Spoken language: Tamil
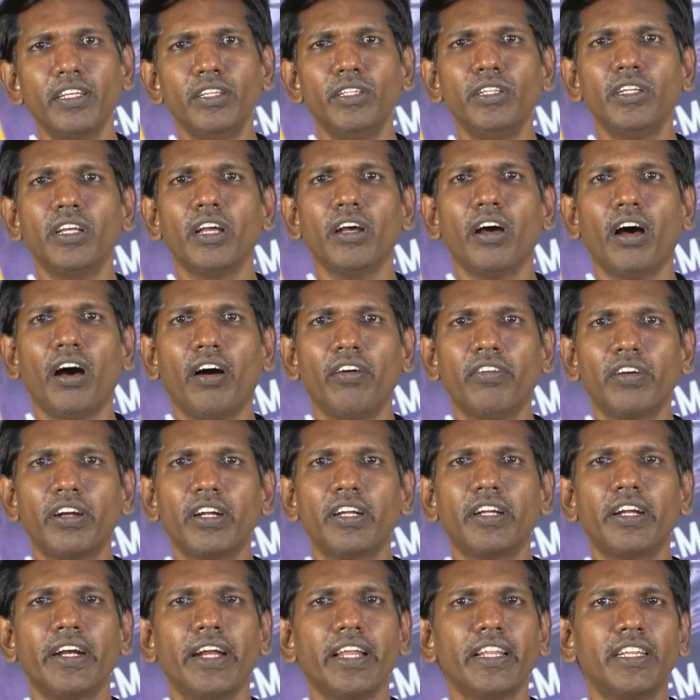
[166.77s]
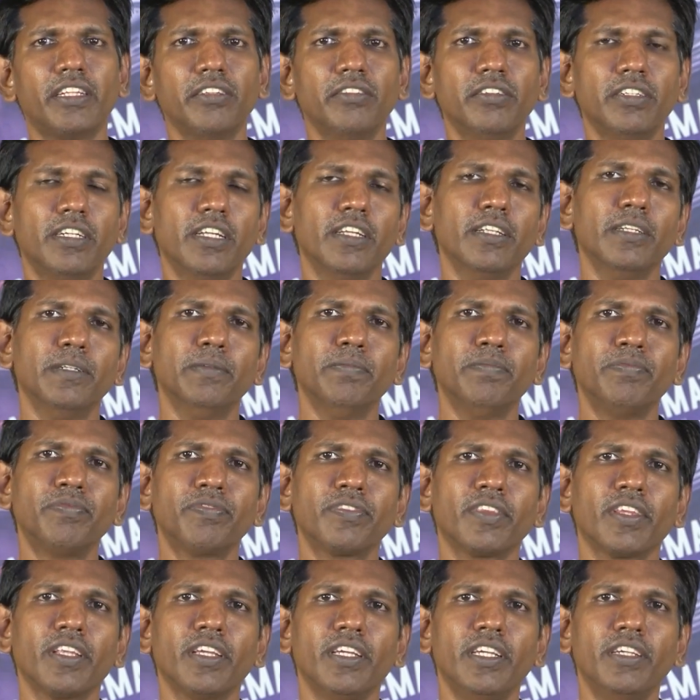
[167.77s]
இது அவருக்கு கிடைத்து விட்டது
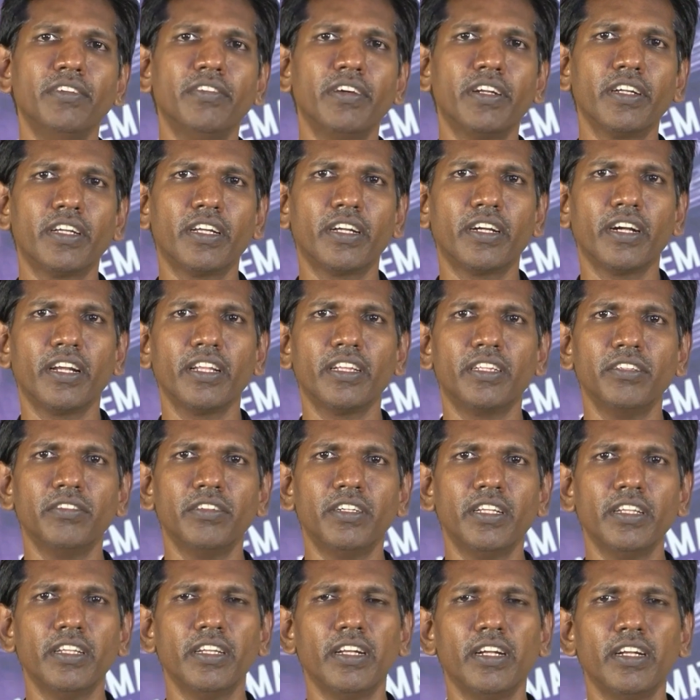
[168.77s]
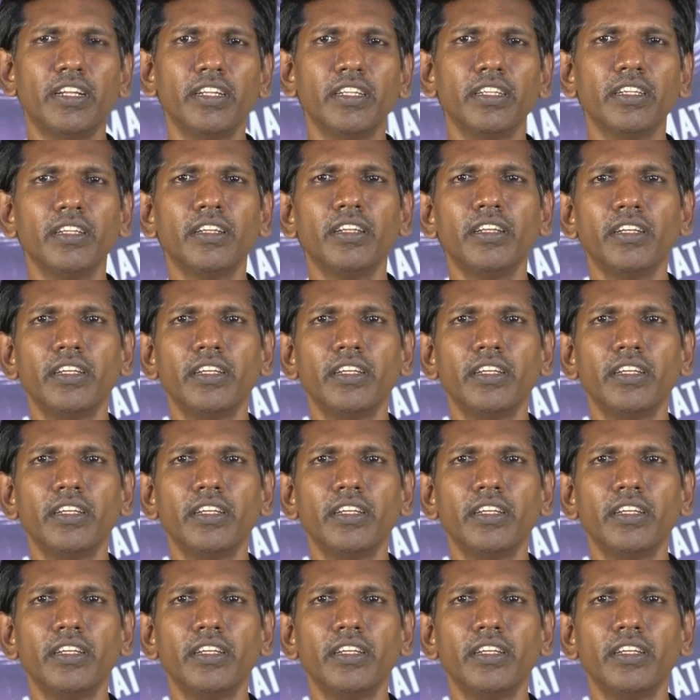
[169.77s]
இவருக்கு கிடைத்து விட்டது என்று